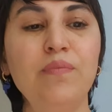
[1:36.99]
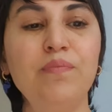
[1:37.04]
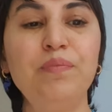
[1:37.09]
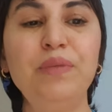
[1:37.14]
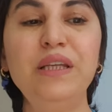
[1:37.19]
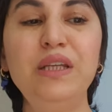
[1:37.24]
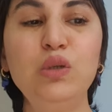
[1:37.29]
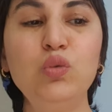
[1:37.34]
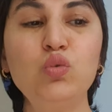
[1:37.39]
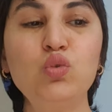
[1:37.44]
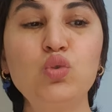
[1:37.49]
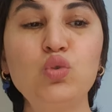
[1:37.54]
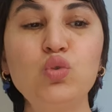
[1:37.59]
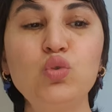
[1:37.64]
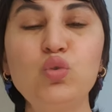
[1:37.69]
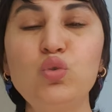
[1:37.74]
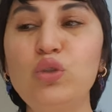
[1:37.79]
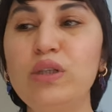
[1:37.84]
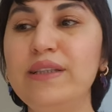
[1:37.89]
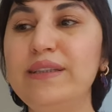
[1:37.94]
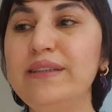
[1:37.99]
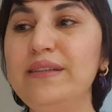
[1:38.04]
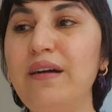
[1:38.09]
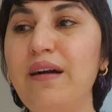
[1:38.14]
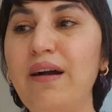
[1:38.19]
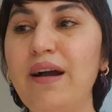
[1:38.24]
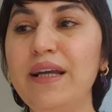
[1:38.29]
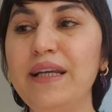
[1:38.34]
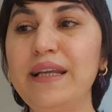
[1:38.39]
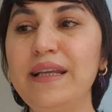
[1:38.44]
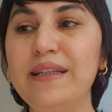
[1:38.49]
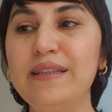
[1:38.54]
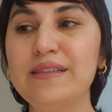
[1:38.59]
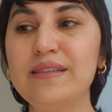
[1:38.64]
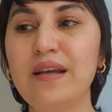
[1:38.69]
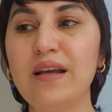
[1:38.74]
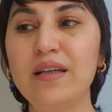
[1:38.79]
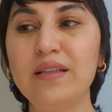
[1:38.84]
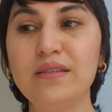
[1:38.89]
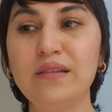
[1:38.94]
Bir de uzun süredir
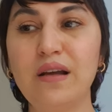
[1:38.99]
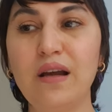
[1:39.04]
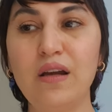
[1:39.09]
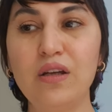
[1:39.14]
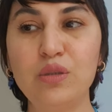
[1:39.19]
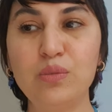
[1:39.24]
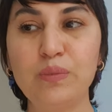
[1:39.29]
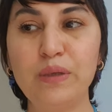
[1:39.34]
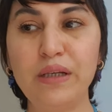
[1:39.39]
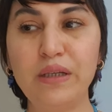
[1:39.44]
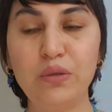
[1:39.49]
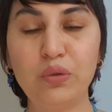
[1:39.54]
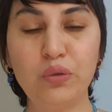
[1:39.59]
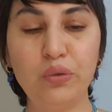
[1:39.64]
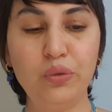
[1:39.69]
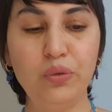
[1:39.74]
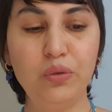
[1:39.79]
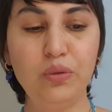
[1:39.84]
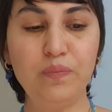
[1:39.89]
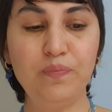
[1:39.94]
ailenize ait gayrimenkul